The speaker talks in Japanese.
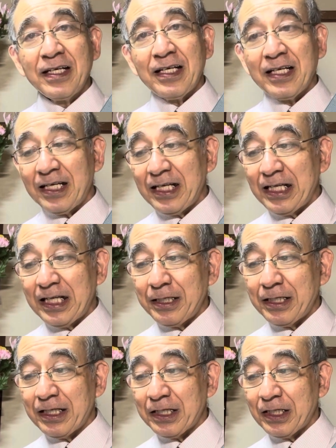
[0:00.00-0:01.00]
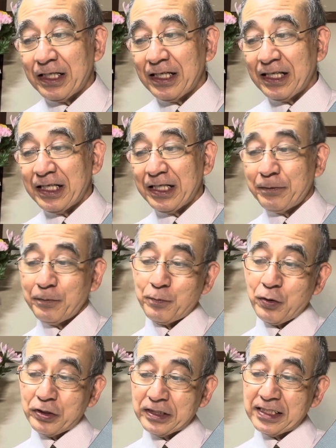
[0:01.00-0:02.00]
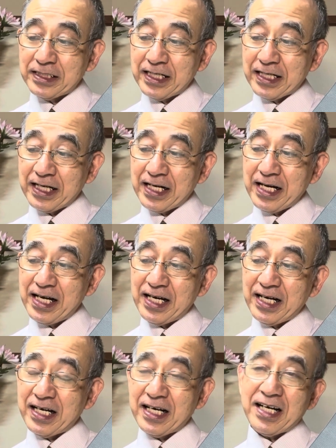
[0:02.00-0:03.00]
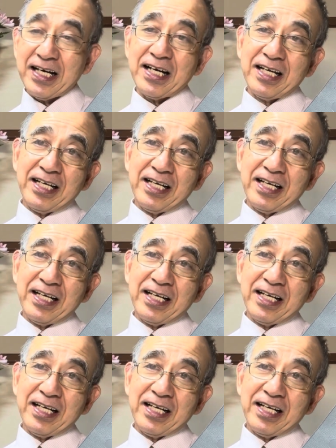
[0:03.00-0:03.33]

えー、僕先生から